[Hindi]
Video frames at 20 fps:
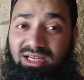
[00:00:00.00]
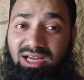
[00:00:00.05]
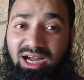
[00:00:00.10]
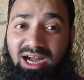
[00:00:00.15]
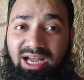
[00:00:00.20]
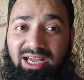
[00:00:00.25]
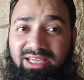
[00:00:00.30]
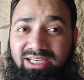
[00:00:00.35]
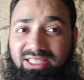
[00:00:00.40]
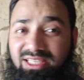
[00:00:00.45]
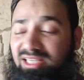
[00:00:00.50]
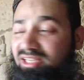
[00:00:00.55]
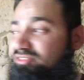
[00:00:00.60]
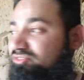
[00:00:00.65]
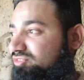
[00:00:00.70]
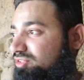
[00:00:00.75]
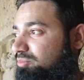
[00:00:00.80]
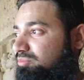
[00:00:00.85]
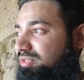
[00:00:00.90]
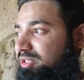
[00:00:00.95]
हायर
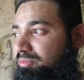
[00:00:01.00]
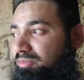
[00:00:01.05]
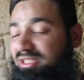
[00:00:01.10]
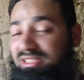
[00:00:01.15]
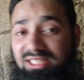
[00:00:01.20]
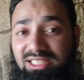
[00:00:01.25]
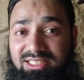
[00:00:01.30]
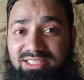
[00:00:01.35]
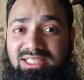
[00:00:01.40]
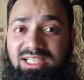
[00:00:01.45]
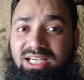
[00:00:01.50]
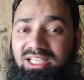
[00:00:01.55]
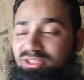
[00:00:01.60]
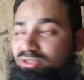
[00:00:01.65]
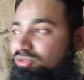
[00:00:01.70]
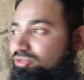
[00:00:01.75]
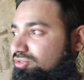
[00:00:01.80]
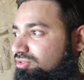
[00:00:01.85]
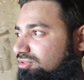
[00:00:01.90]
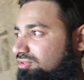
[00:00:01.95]
केव नंबर पे नहीं आ
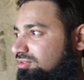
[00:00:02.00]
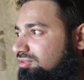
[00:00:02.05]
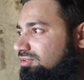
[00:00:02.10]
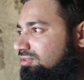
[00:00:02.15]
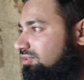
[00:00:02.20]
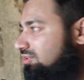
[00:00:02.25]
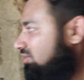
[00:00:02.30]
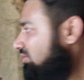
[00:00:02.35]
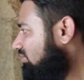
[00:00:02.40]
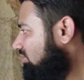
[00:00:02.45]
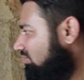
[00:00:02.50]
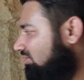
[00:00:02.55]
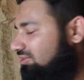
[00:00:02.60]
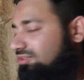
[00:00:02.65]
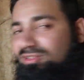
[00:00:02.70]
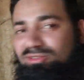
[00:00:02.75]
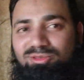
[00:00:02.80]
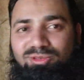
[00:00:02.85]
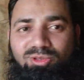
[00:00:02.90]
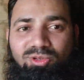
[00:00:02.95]
रहे
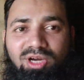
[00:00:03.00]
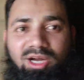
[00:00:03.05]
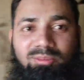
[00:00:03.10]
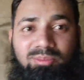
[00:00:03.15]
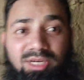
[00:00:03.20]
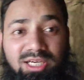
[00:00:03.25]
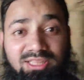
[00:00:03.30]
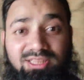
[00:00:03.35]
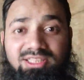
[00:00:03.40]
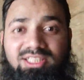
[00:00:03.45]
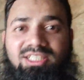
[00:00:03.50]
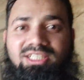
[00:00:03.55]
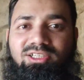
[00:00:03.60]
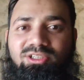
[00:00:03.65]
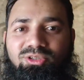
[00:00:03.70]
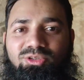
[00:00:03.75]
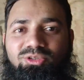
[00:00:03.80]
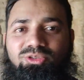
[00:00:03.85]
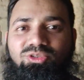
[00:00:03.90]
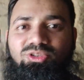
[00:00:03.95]
हो तो आप गलती
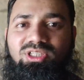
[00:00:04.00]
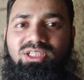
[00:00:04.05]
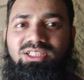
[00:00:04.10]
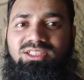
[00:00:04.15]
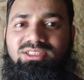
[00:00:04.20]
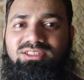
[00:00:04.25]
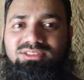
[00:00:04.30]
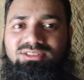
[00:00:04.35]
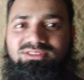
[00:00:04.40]
कर रहे हो क्योंकि